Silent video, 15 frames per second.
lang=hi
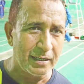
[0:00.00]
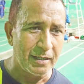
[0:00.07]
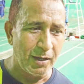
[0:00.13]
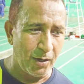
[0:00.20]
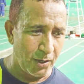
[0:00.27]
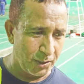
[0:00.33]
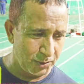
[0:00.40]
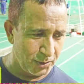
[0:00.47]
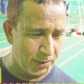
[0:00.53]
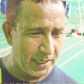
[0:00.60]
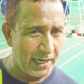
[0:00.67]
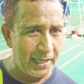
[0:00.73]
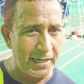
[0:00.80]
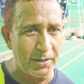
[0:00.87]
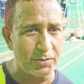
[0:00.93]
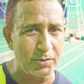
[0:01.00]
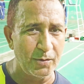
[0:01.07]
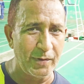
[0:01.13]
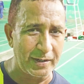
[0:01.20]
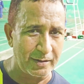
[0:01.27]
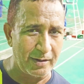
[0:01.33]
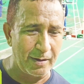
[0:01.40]
और जो ढाल है उसको
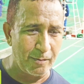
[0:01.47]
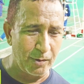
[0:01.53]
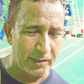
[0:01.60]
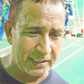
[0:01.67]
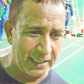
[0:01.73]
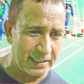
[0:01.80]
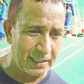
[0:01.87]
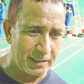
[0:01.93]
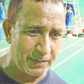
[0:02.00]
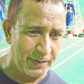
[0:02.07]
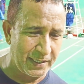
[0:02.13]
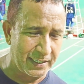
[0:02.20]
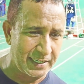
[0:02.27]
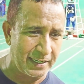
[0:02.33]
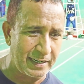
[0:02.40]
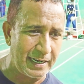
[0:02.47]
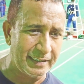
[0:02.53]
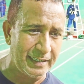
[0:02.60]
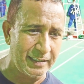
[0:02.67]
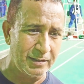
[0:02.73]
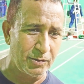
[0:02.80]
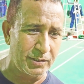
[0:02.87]
बरगुला बोलते हैं कश्मीर के राजा
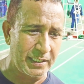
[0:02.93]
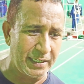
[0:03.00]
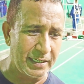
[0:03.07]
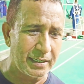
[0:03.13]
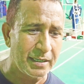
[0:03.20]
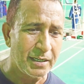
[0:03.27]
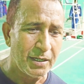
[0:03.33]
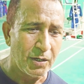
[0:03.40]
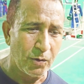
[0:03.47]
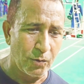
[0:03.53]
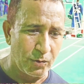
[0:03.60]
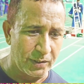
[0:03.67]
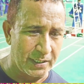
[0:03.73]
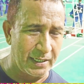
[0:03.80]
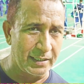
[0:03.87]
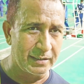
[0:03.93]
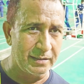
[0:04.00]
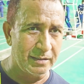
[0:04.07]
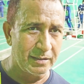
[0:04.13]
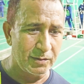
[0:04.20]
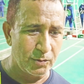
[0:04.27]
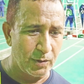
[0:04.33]
जो थे उनके
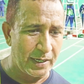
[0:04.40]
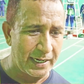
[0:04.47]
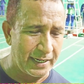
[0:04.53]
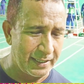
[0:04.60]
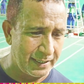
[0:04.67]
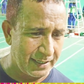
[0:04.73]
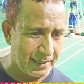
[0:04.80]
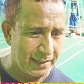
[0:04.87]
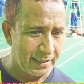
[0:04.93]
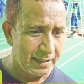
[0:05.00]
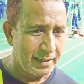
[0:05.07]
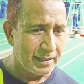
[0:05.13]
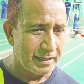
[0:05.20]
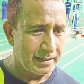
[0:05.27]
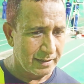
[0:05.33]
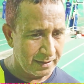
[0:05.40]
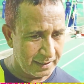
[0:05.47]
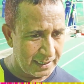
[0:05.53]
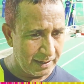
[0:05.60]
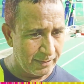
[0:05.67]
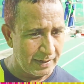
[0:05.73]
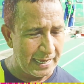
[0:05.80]
द्वारा ये
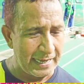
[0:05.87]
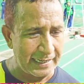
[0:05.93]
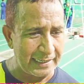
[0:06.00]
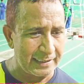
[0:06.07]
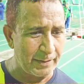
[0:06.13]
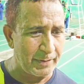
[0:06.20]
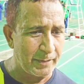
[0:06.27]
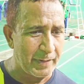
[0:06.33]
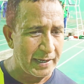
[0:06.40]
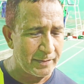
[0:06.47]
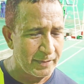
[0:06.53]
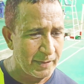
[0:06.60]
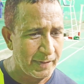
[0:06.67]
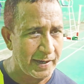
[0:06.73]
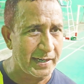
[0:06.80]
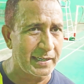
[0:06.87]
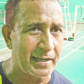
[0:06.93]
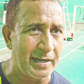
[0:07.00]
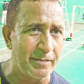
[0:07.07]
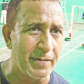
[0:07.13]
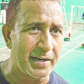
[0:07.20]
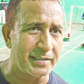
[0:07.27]
गेम लाया गया था फिर बाद में हमारे ग्रैंड
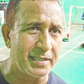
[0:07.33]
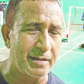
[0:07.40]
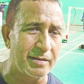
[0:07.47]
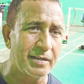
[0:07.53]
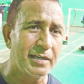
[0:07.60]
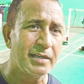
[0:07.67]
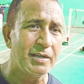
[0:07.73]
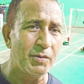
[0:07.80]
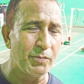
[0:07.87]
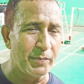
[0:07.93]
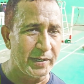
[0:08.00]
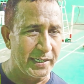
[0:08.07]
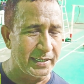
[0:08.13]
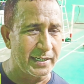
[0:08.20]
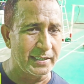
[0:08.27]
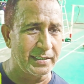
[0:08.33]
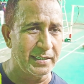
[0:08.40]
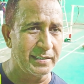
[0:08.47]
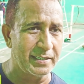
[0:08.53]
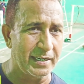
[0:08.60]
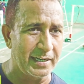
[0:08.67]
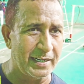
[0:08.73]
मास्टर मीर नज़ीर
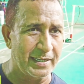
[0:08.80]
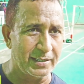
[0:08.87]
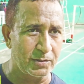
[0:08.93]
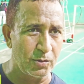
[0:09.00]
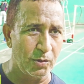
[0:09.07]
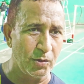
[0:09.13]
सर ने इसको